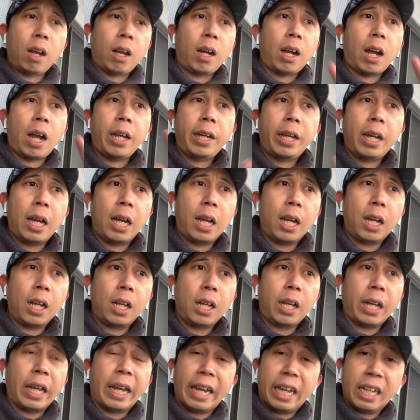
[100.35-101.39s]
kayak
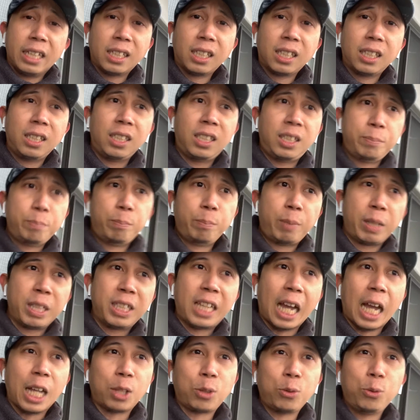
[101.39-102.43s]
es
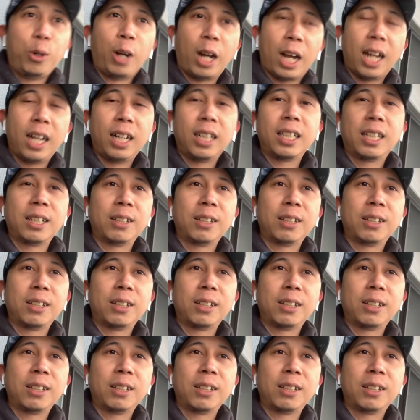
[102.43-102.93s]
berjatuhan